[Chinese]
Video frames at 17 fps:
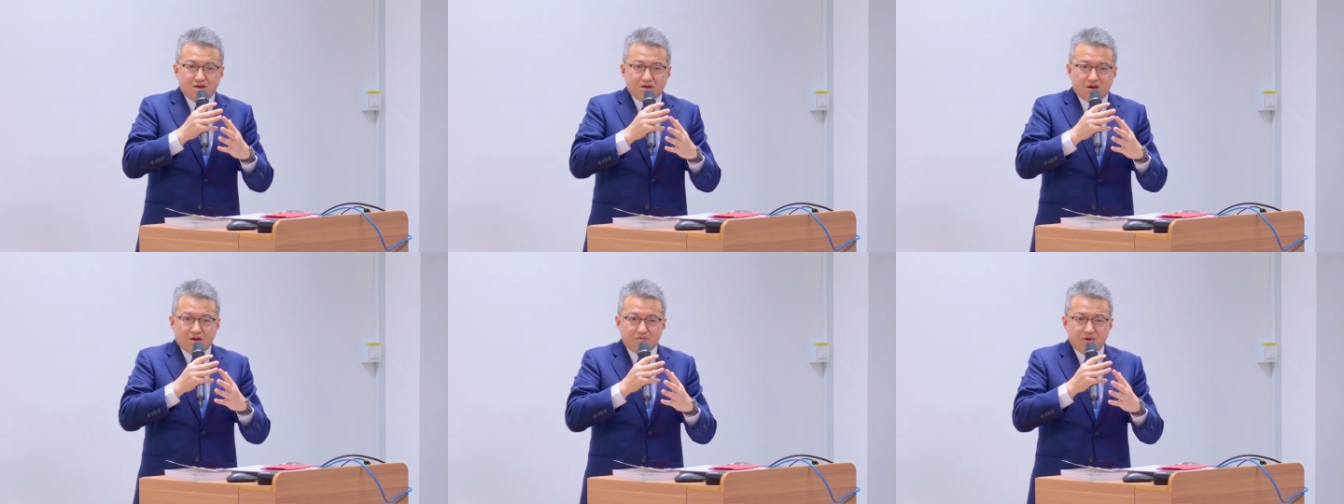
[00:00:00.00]

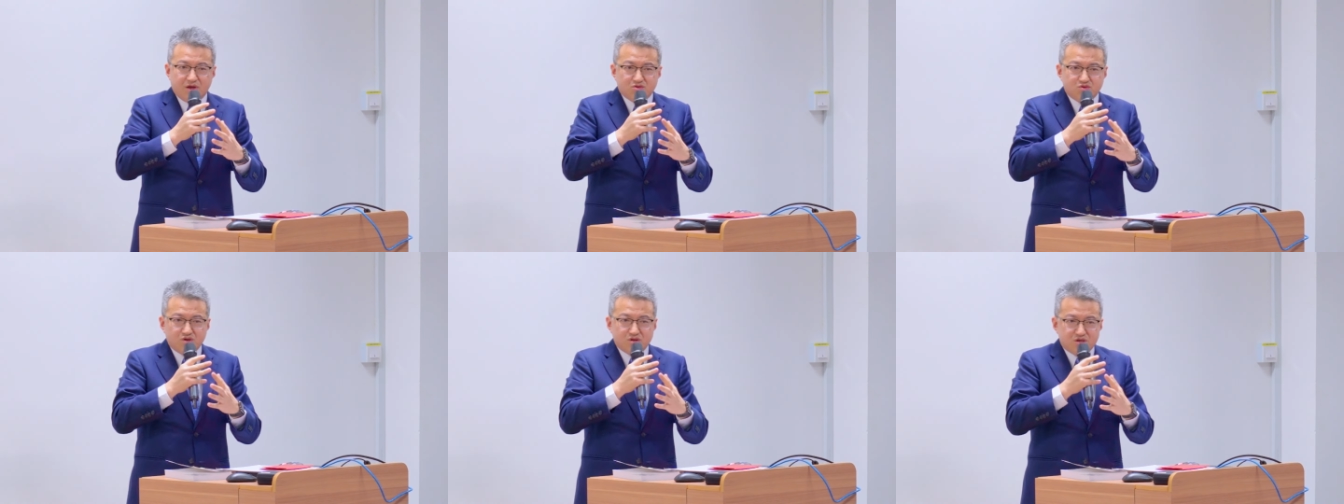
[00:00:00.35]
呃
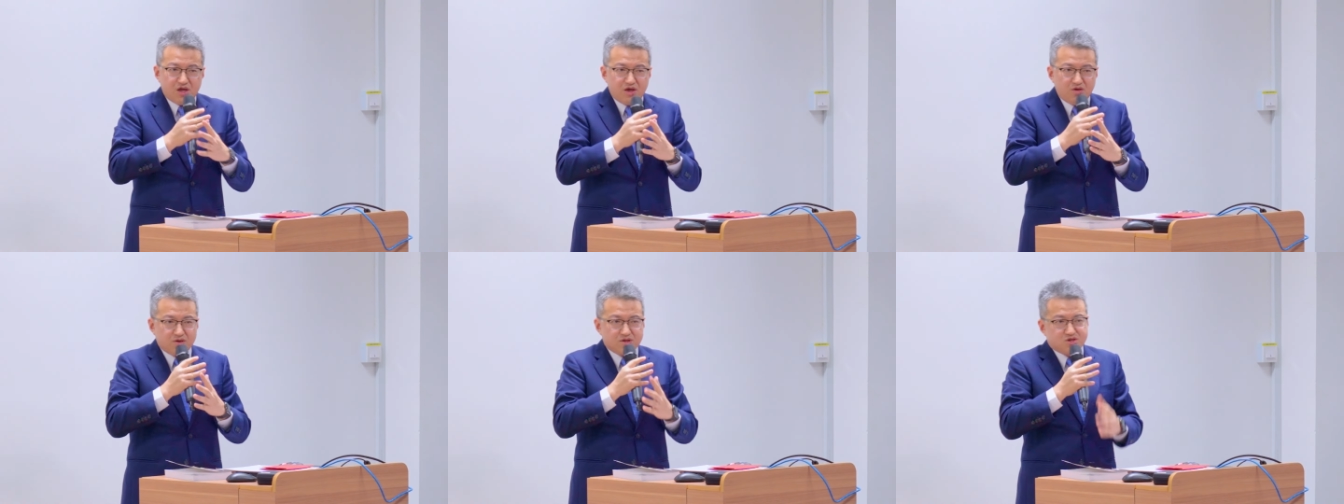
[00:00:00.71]
面对
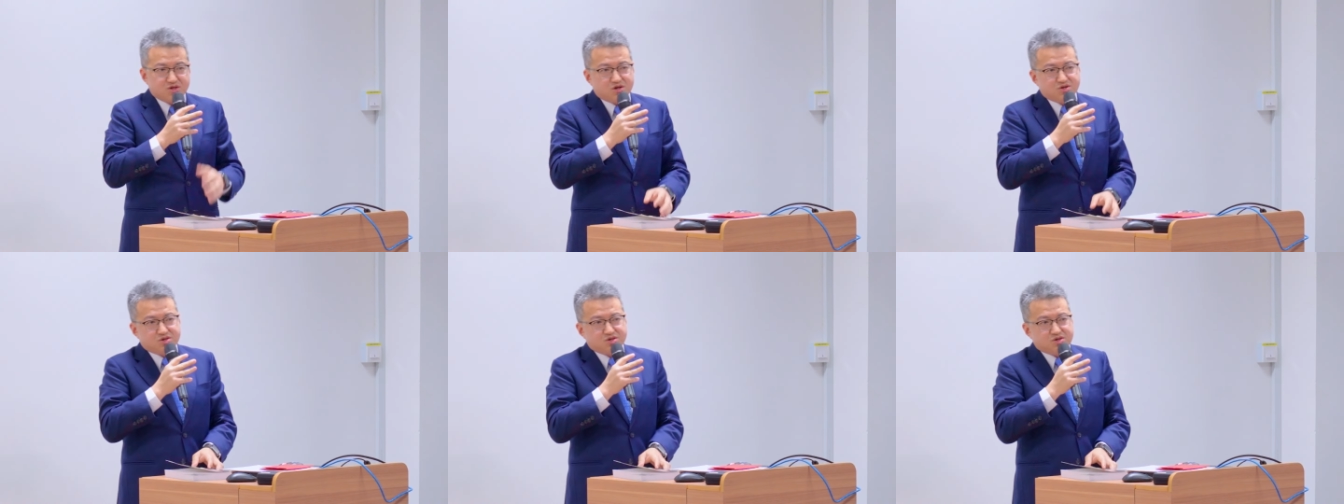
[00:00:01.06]
地缘
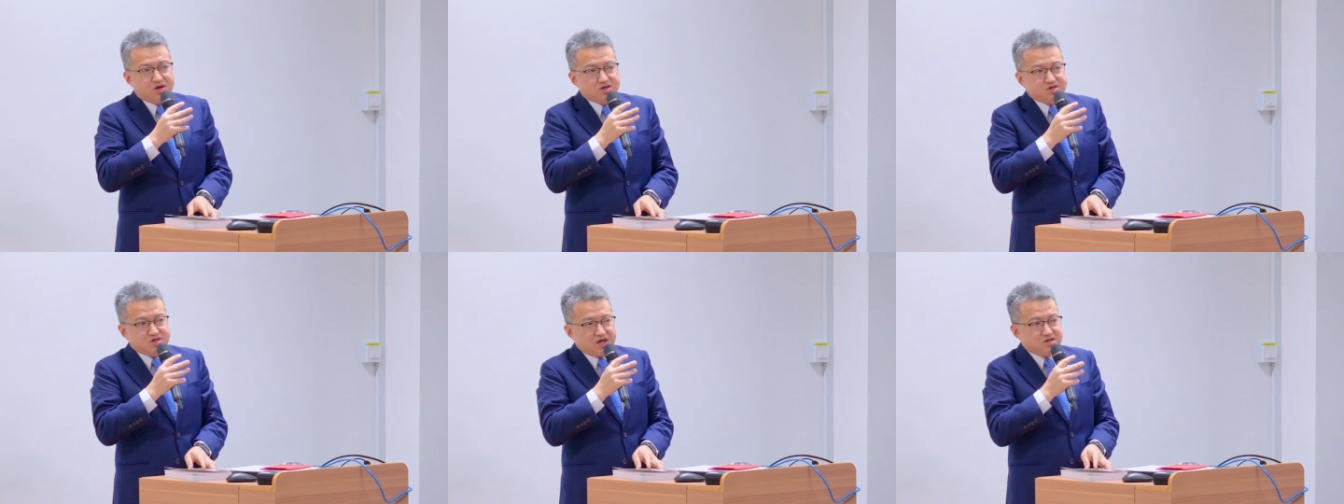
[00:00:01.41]
政治
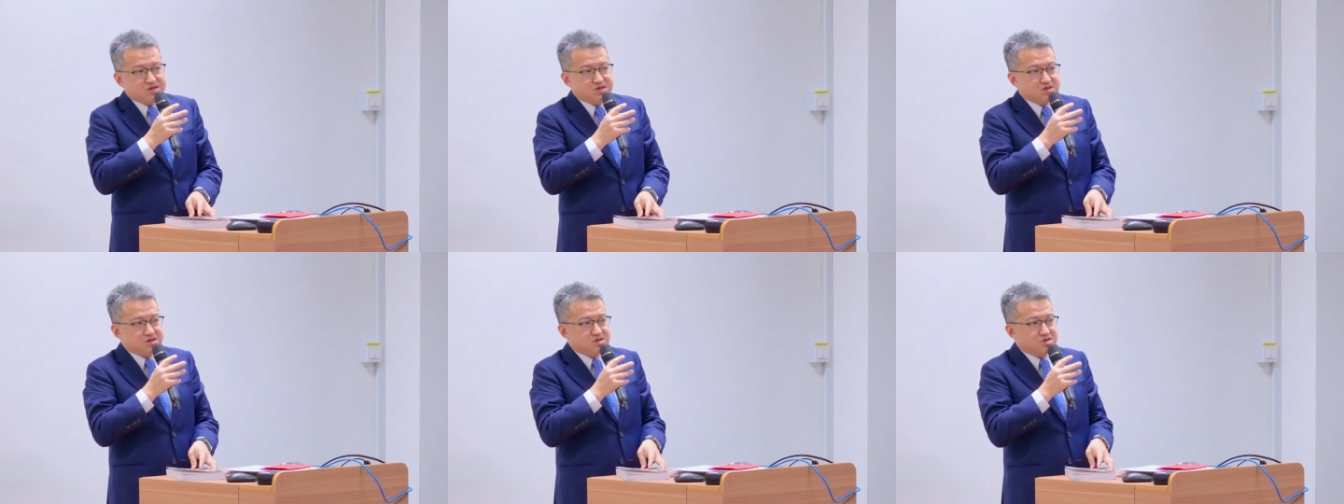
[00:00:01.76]
和战
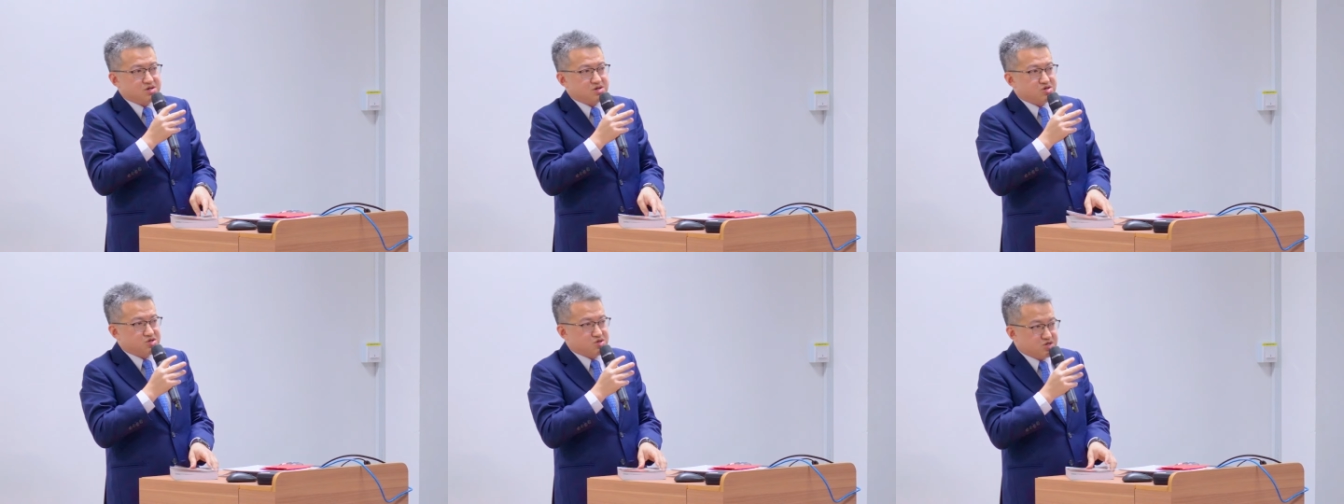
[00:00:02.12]
争的这
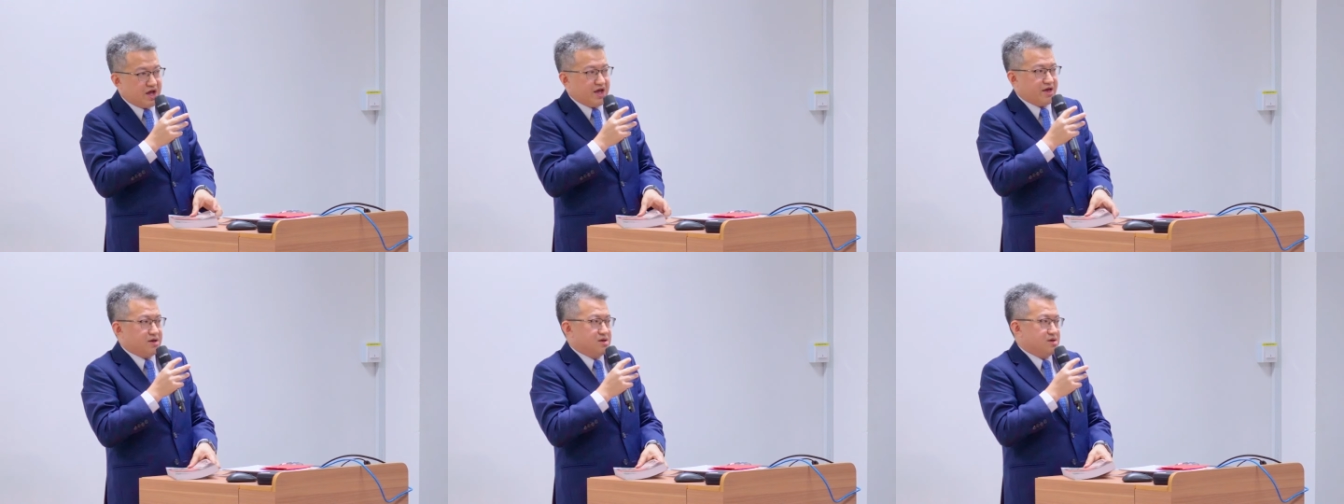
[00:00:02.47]
个时
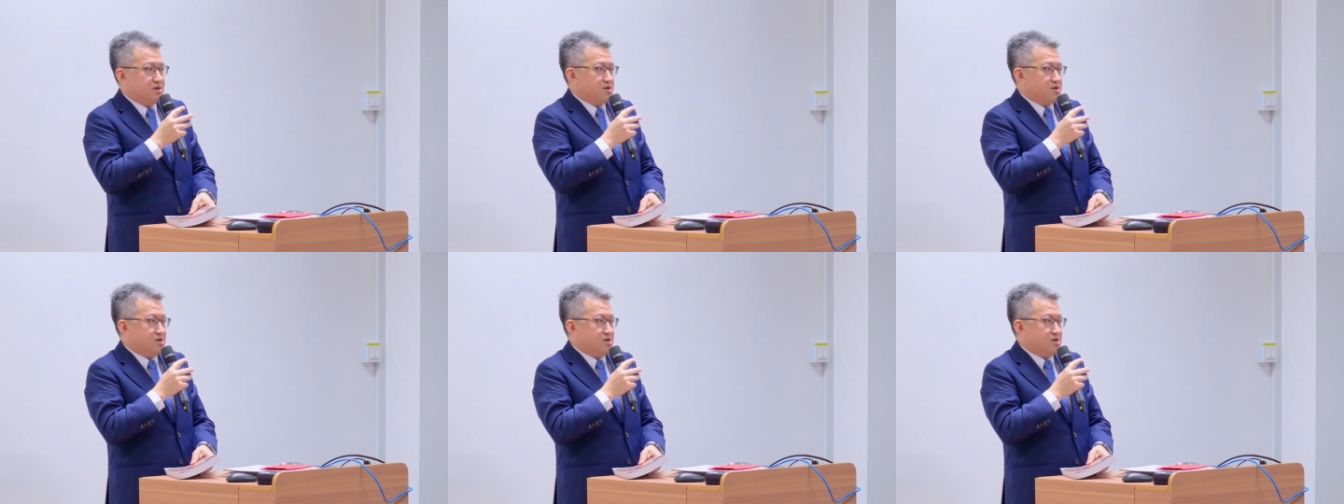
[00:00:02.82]
代，